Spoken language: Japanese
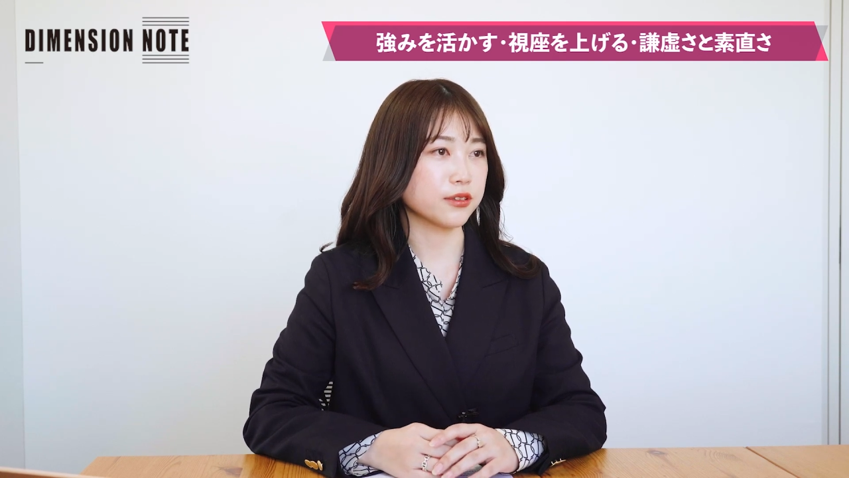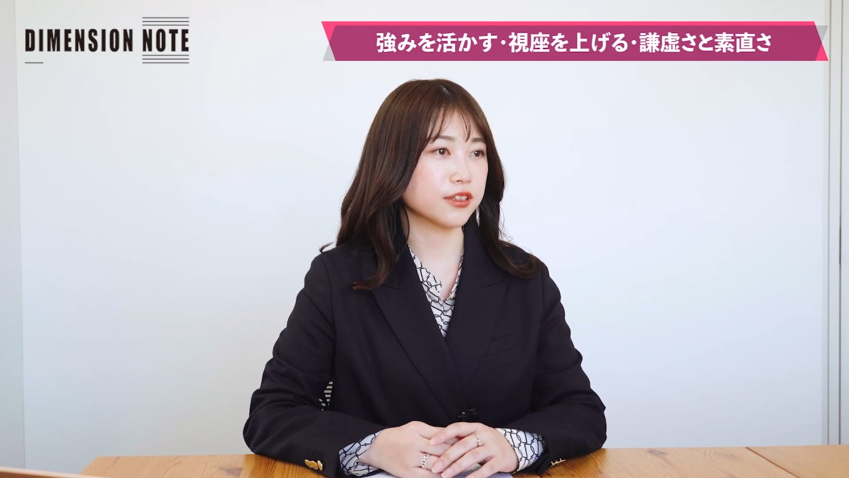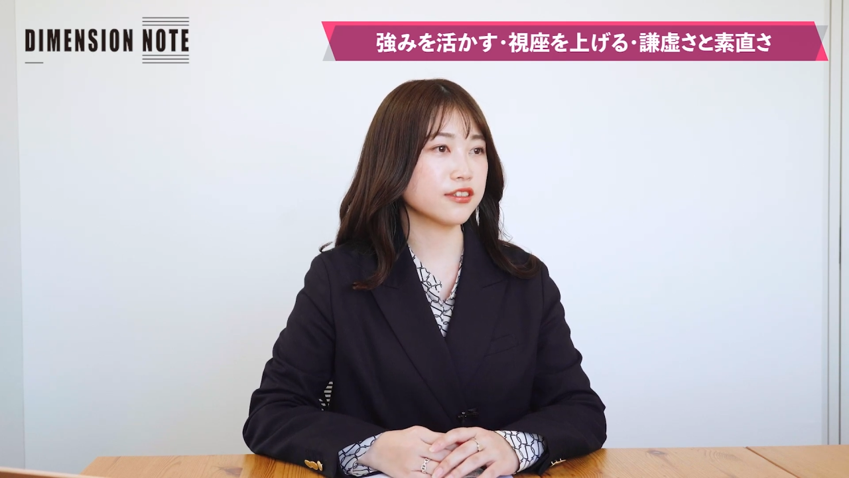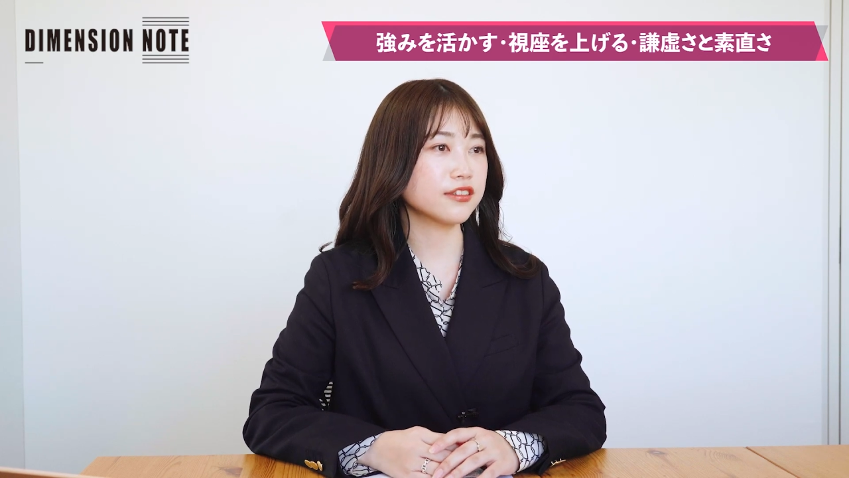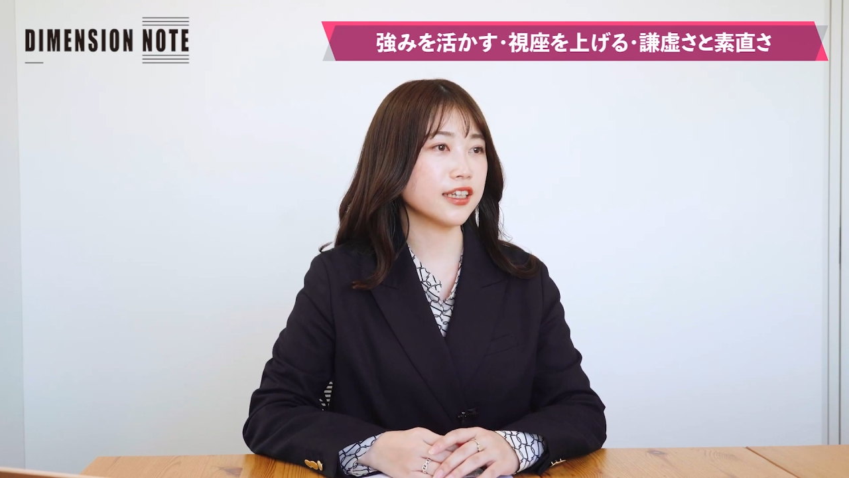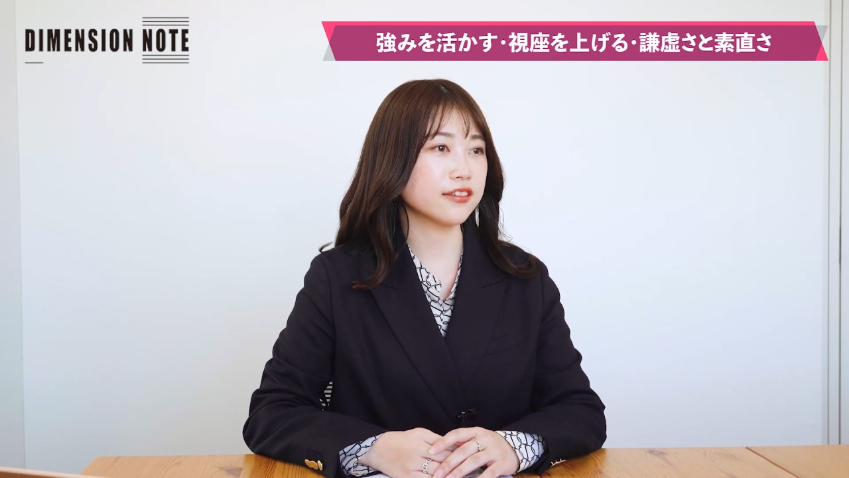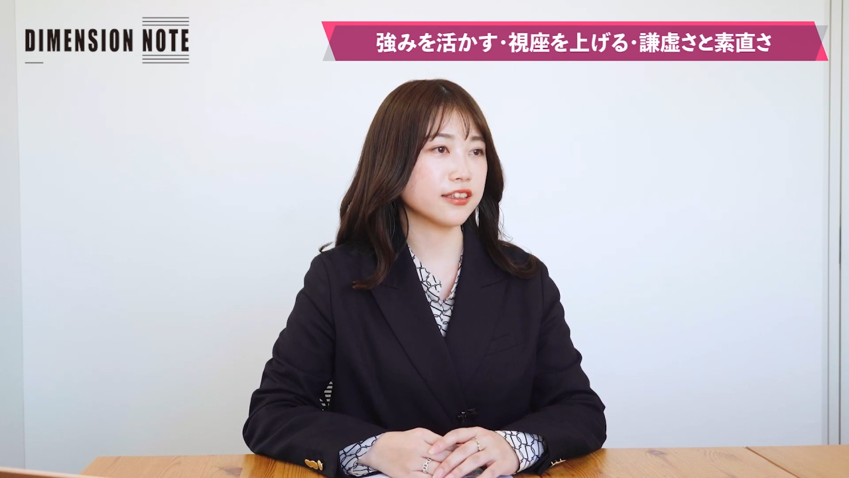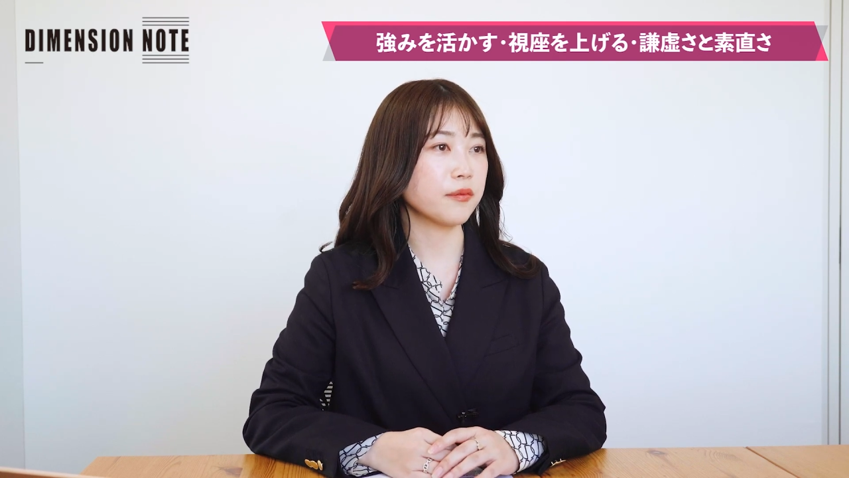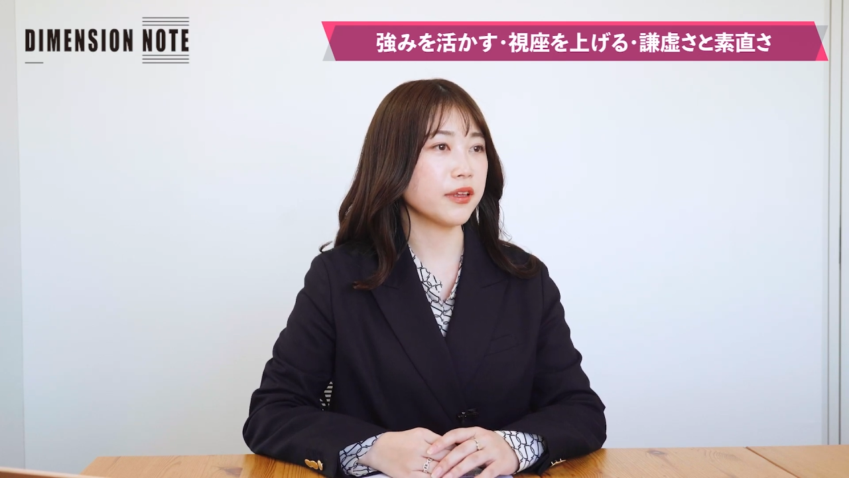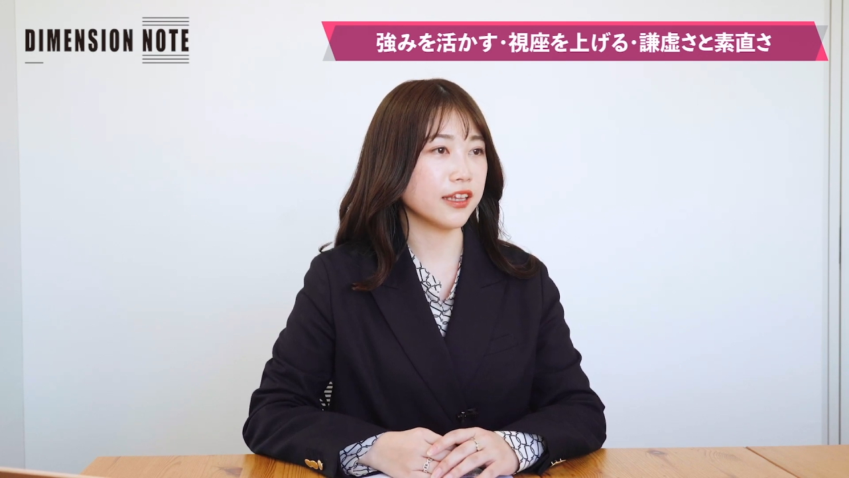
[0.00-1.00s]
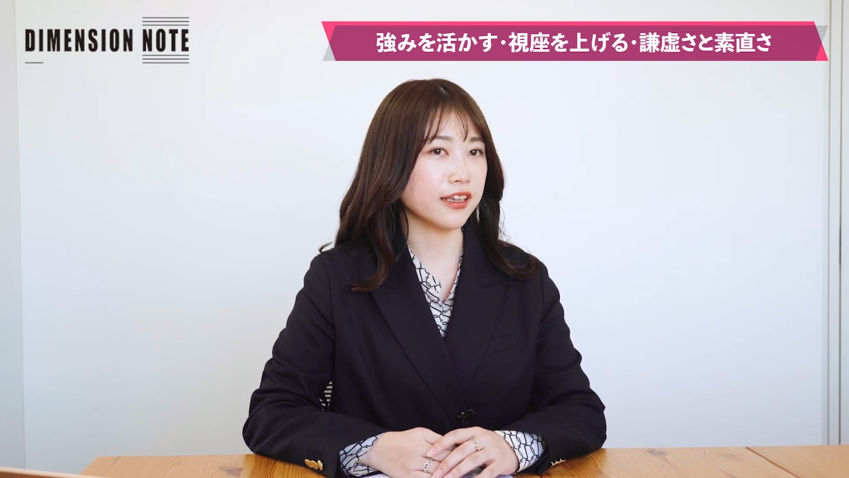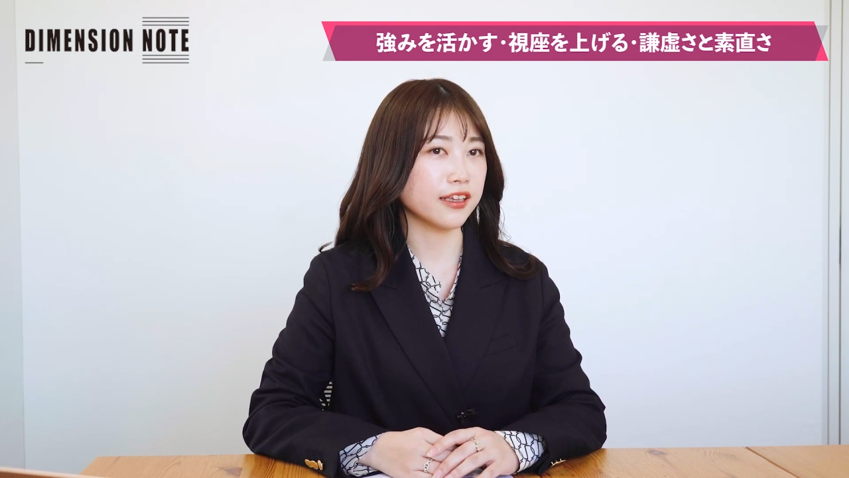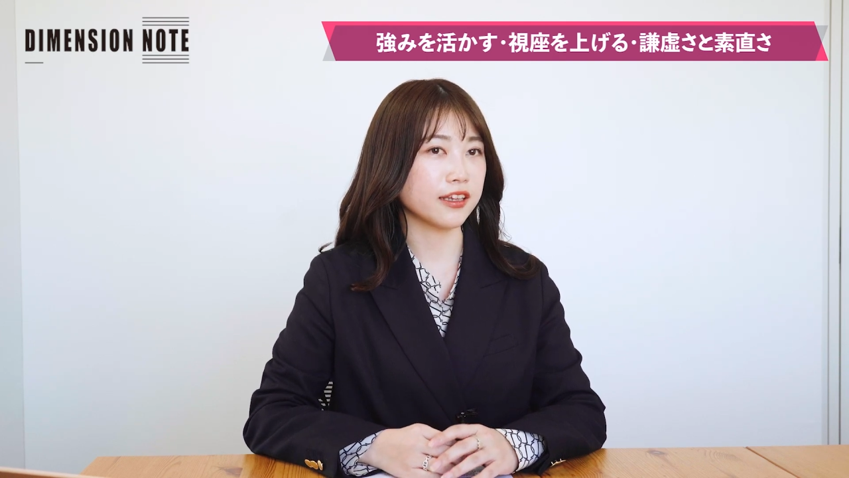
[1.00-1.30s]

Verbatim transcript: う作っていくために